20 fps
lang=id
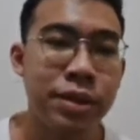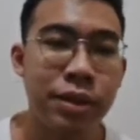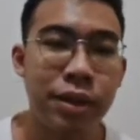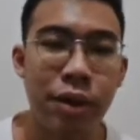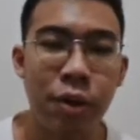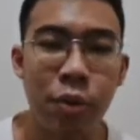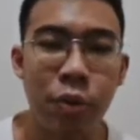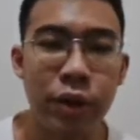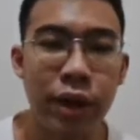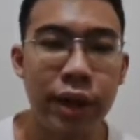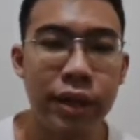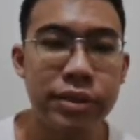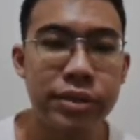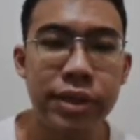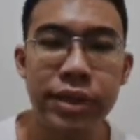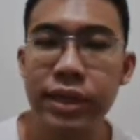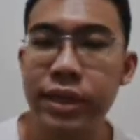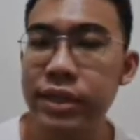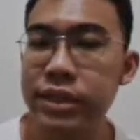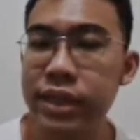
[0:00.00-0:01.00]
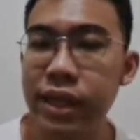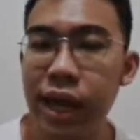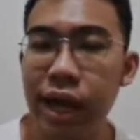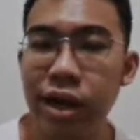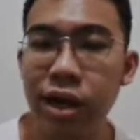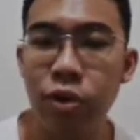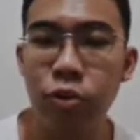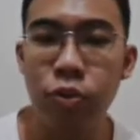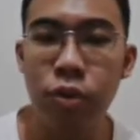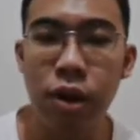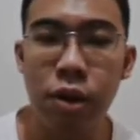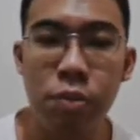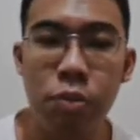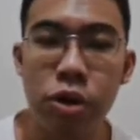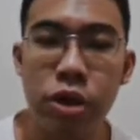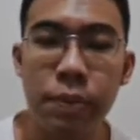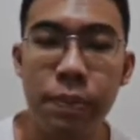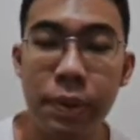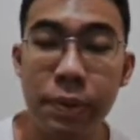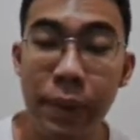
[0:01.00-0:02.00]
Nah, Oke, okay, jadi di sini ada
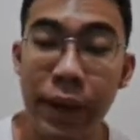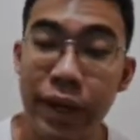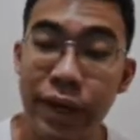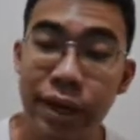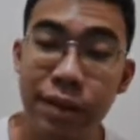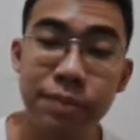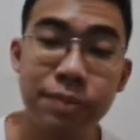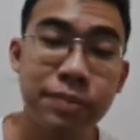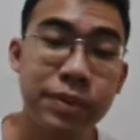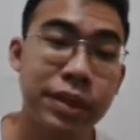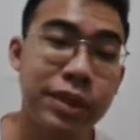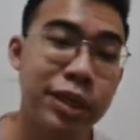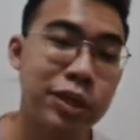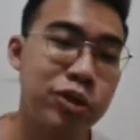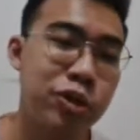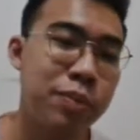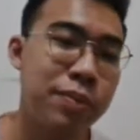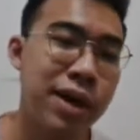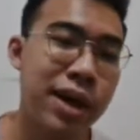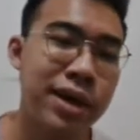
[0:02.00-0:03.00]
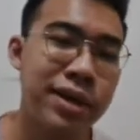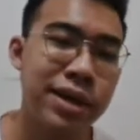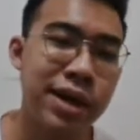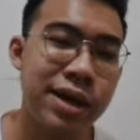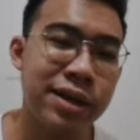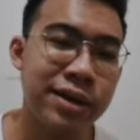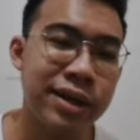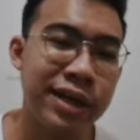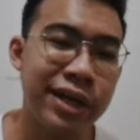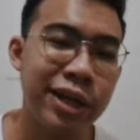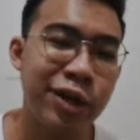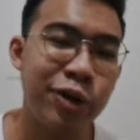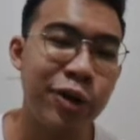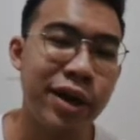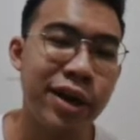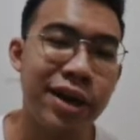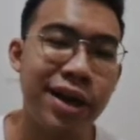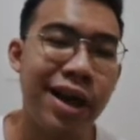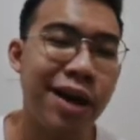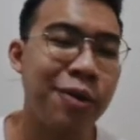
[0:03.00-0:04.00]
dua mode permainan. Kita coba yang ini
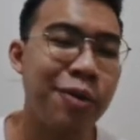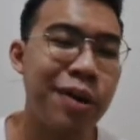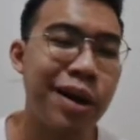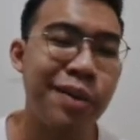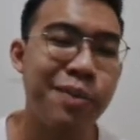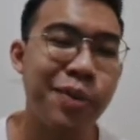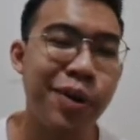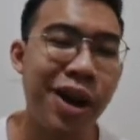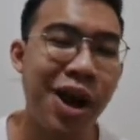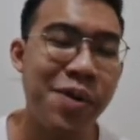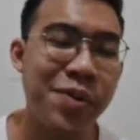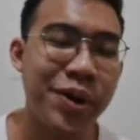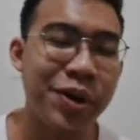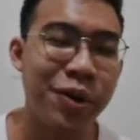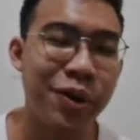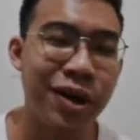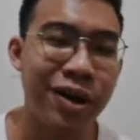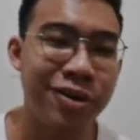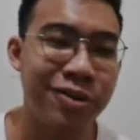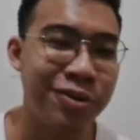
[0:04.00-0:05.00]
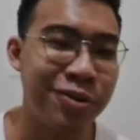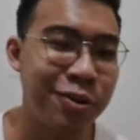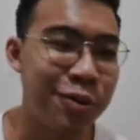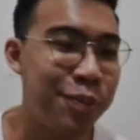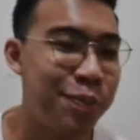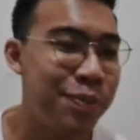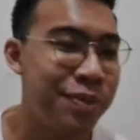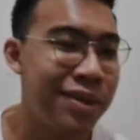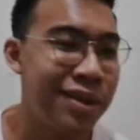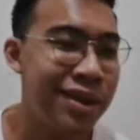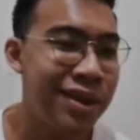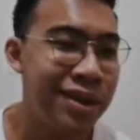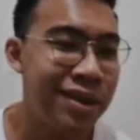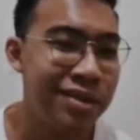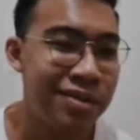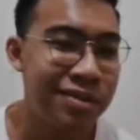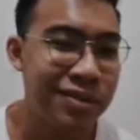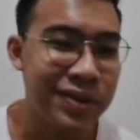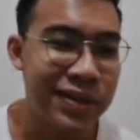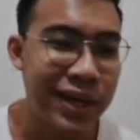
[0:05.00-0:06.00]
dulu ya. Aku nggak mau lawan orang dulu.
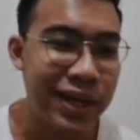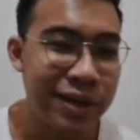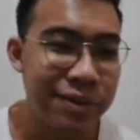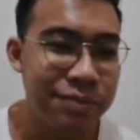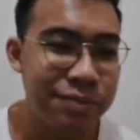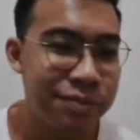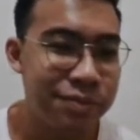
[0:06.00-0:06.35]
Oke. Okay.